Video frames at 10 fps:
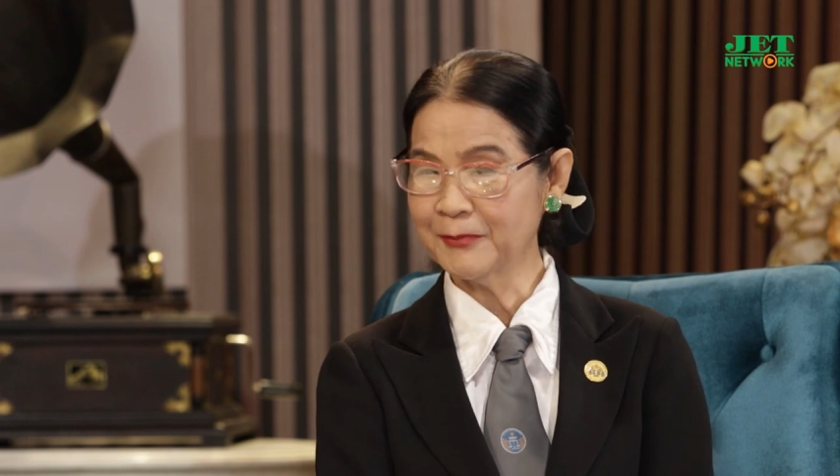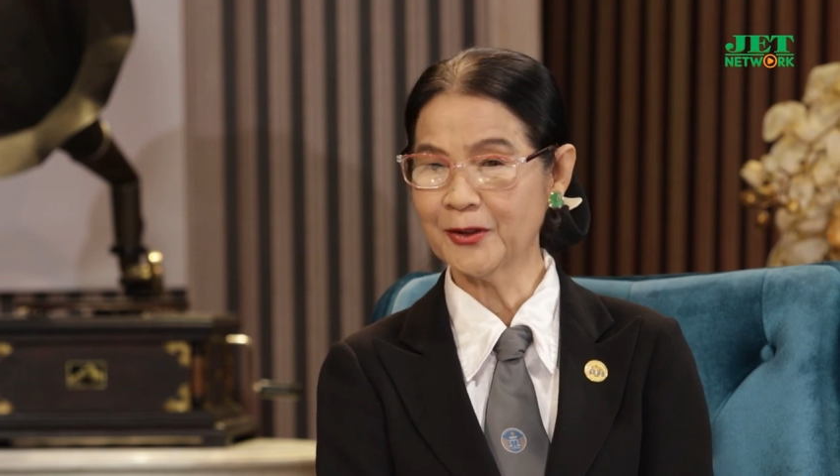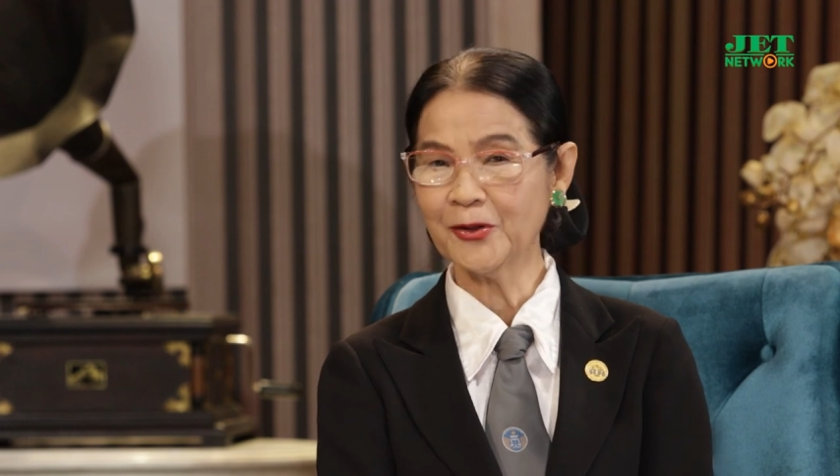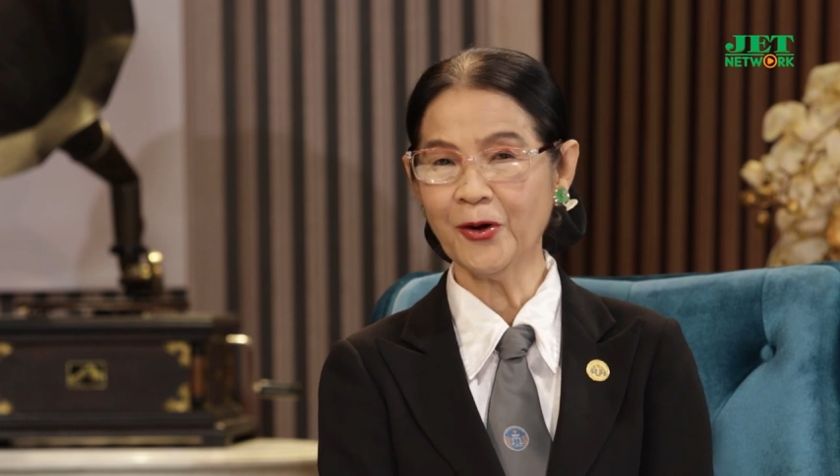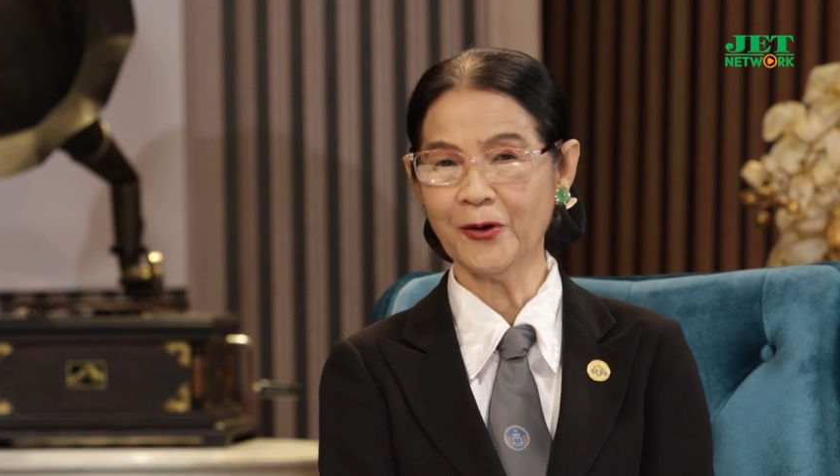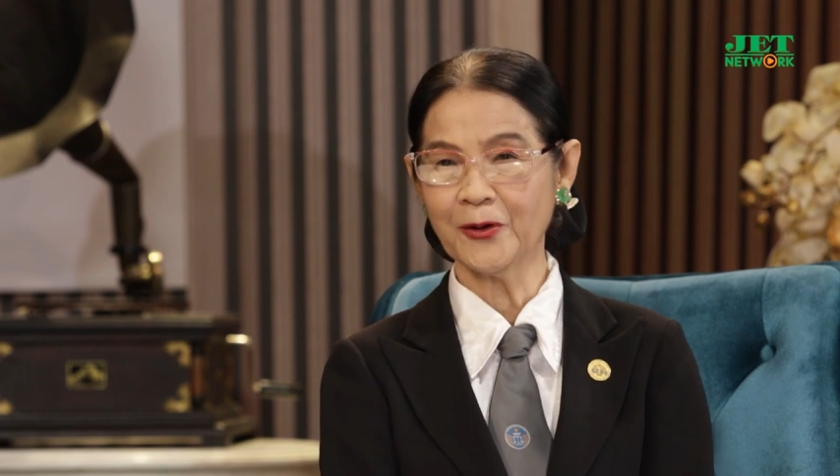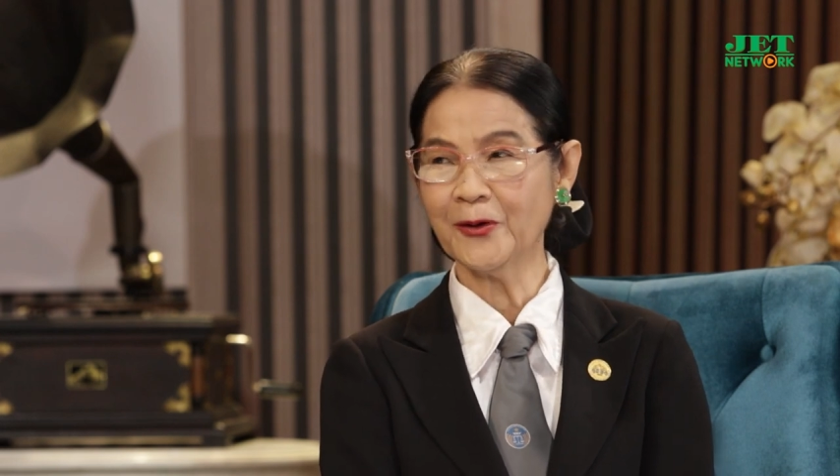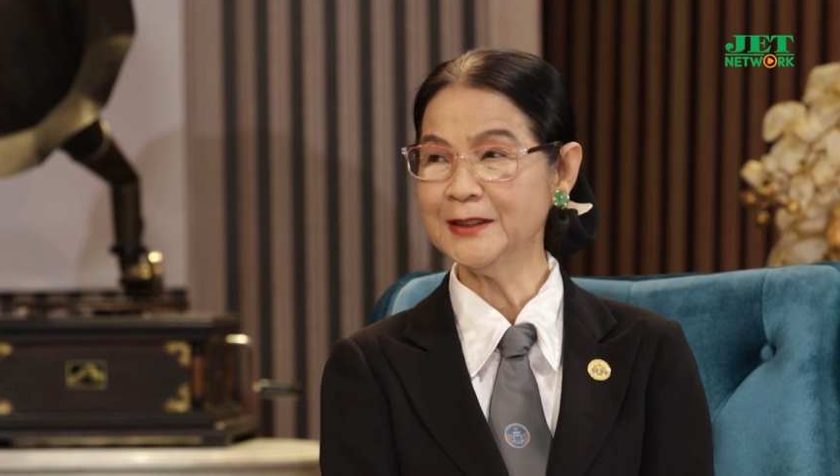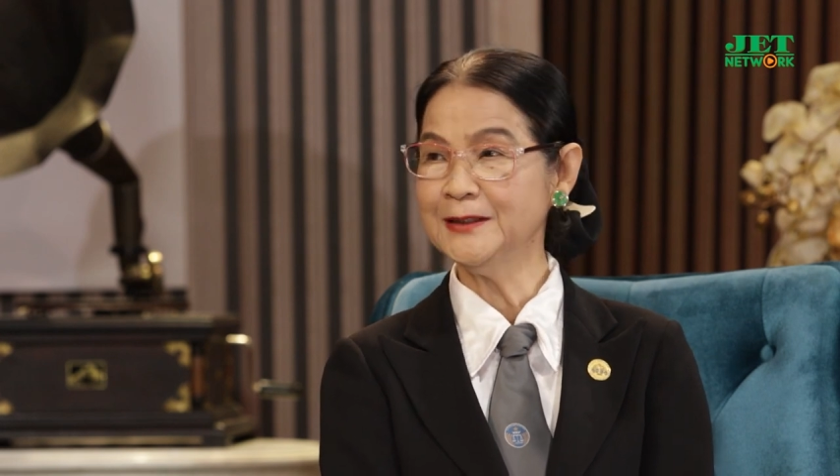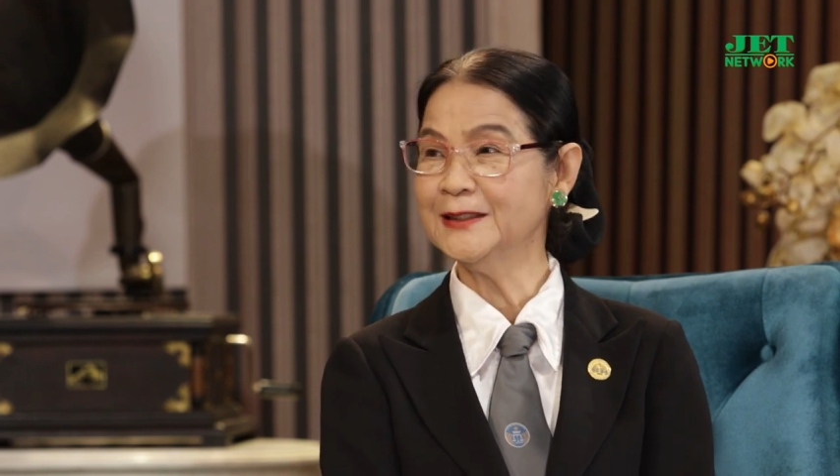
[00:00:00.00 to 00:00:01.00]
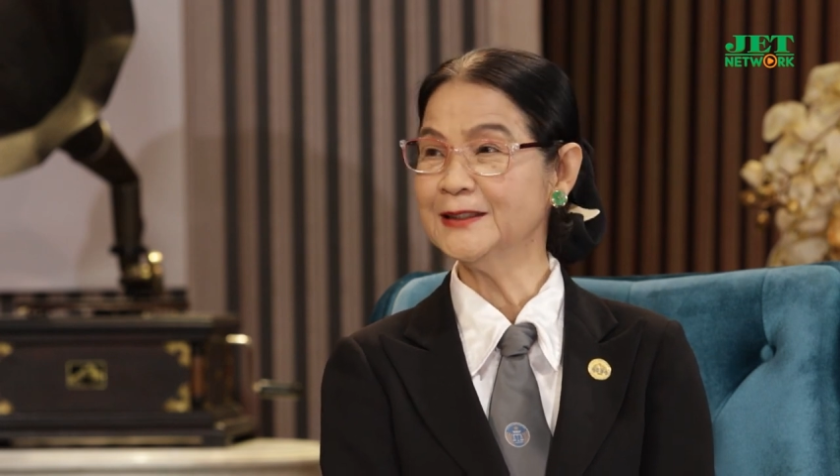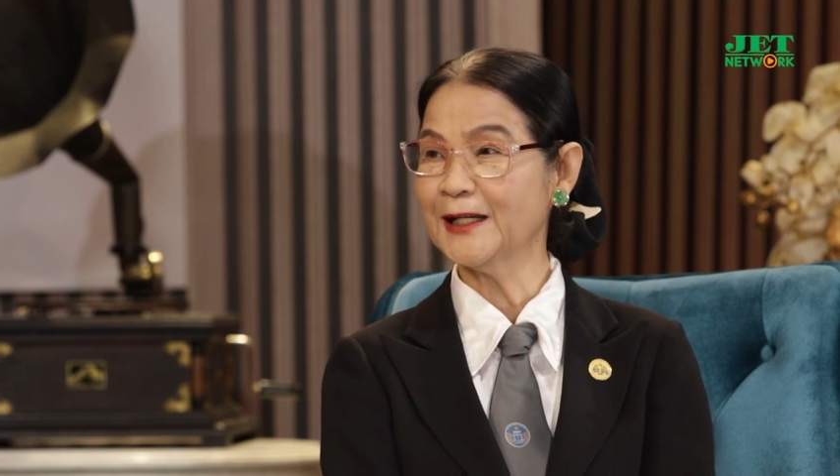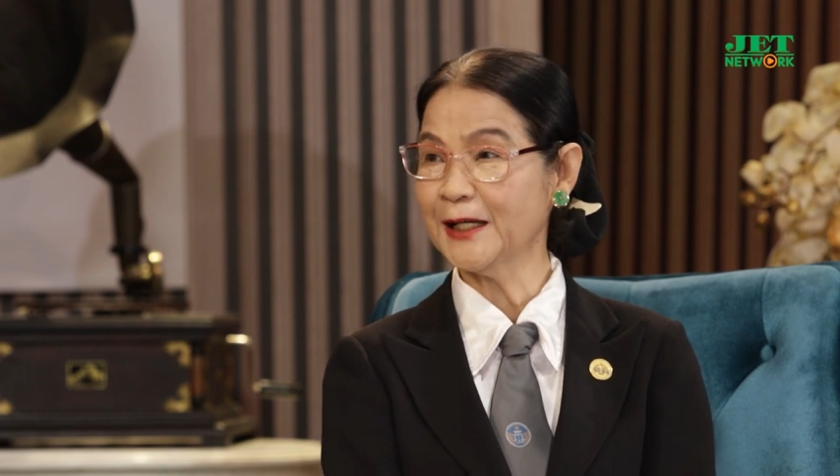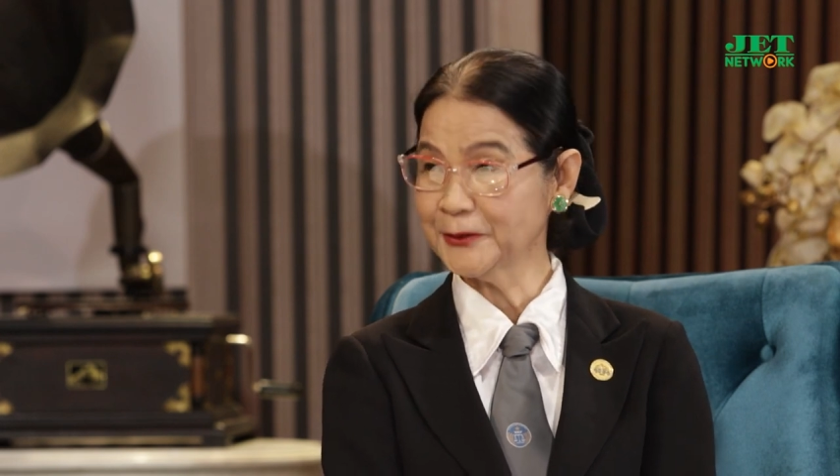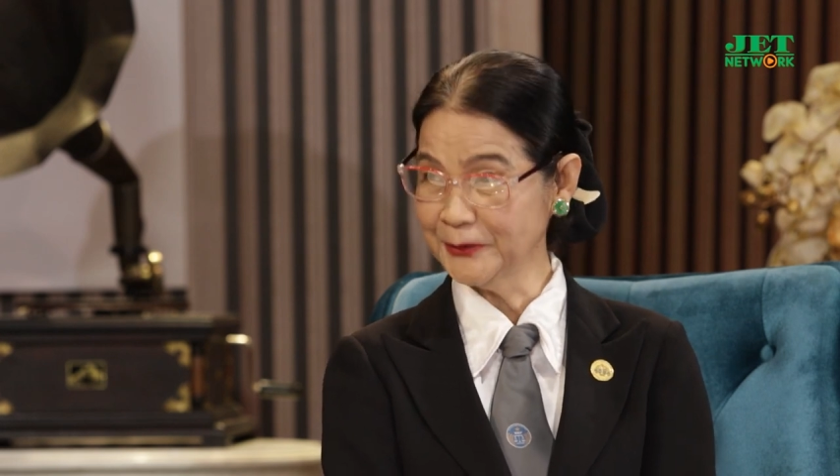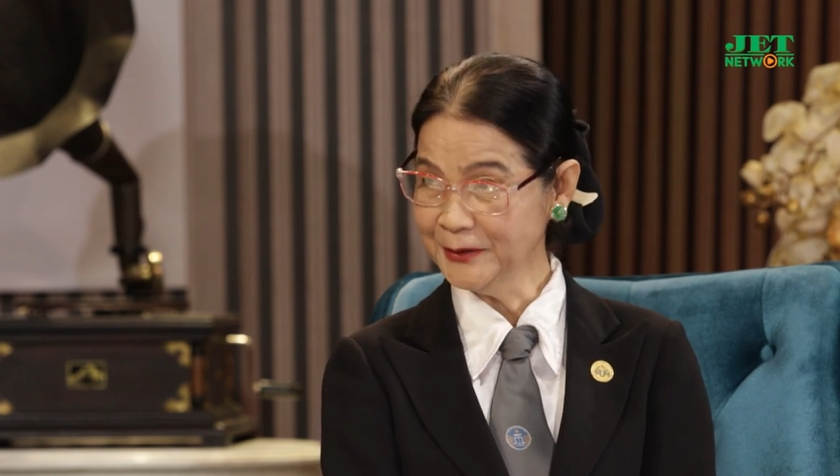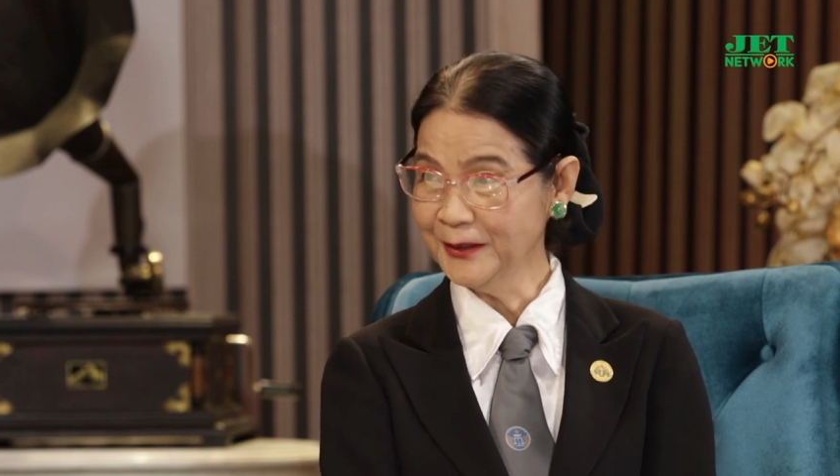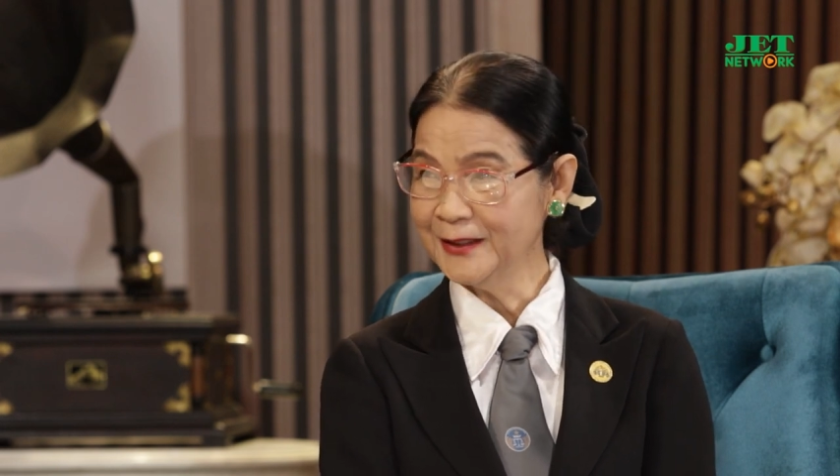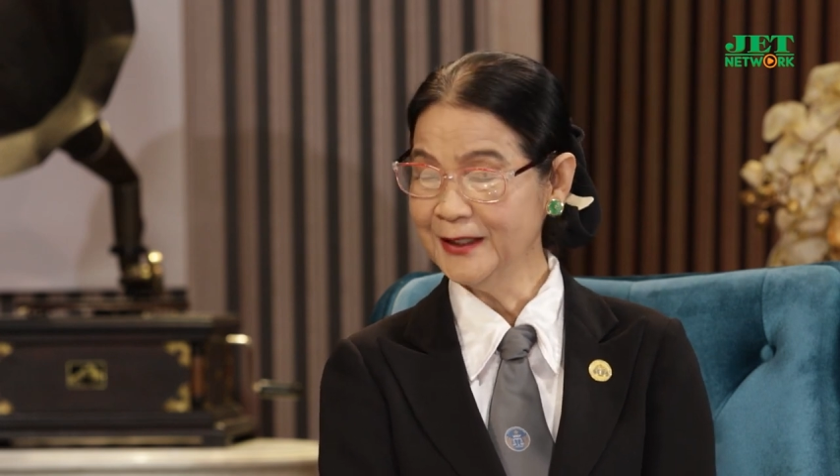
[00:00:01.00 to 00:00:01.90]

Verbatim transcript: mà nó còn có cái giới khác nữa.